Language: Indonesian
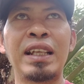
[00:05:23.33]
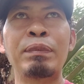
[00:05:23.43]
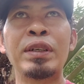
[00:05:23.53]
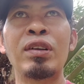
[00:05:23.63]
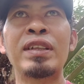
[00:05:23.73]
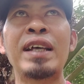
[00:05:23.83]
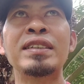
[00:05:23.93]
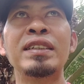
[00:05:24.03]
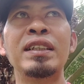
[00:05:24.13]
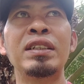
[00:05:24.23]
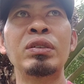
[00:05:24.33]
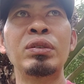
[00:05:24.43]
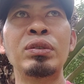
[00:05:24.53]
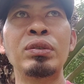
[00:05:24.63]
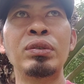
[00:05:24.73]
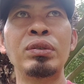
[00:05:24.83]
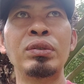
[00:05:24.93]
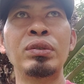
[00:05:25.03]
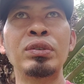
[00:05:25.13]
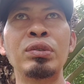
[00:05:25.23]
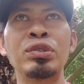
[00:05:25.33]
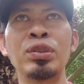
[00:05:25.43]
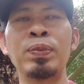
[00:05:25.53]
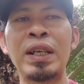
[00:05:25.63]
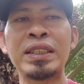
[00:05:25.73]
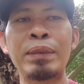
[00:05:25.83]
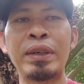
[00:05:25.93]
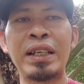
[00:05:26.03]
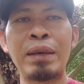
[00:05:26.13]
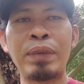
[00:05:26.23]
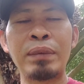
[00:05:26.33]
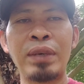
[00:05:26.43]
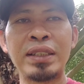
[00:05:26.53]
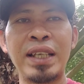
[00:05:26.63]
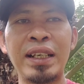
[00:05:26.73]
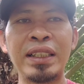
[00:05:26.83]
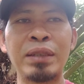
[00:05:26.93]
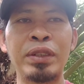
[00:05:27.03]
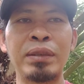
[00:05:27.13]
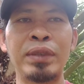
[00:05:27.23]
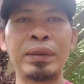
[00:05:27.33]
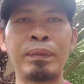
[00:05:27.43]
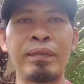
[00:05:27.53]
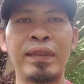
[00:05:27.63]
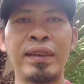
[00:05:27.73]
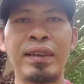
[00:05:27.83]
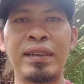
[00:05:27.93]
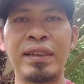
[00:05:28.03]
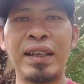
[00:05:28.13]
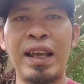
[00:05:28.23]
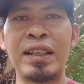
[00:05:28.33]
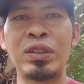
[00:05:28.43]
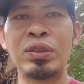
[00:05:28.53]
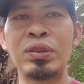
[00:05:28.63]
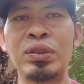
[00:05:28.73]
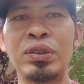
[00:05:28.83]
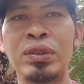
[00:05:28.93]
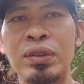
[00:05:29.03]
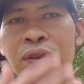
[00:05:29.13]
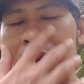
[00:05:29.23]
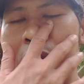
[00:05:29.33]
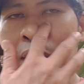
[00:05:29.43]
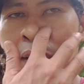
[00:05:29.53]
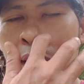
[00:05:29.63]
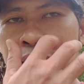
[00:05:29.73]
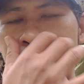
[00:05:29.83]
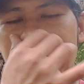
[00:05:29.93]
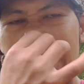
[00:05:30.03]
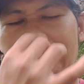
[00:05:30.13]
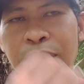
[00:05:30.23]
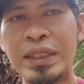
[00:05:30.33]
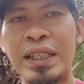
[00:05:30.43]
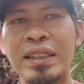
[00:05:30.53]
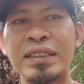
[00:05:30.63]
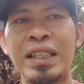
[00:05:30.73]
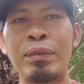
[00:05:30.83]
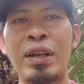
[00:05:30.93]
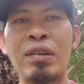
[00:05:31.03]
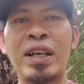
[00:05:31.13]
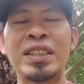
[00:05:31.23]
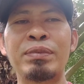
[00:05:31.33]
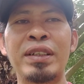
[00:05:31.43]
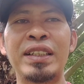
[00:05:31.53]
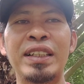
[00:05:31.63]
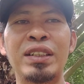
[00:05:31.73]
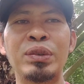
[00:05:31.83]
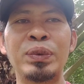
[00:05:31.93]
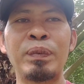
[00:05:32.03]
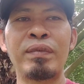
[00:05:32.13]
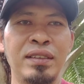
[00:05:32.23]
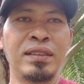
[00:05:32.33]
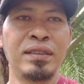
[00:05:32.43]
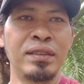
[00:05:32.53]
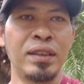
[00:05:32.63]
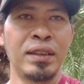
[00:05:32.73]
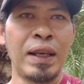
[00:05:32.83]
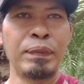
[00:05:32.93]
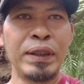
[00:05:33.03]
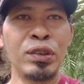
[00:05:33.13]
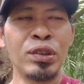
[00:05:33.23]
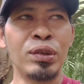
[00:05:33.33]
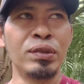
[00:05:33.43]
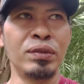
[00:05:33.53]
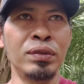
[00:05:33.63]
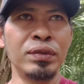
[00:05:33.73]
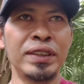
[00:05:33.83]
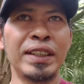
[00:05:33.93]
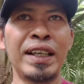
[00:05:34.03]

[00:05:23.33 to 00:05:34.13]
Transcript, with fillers: tapi rotasi itu 17 sampai 18 hari teman-teman nah itu untuk uh, sawit kami ya saya berlakukan seperti itu tapi untuk 3,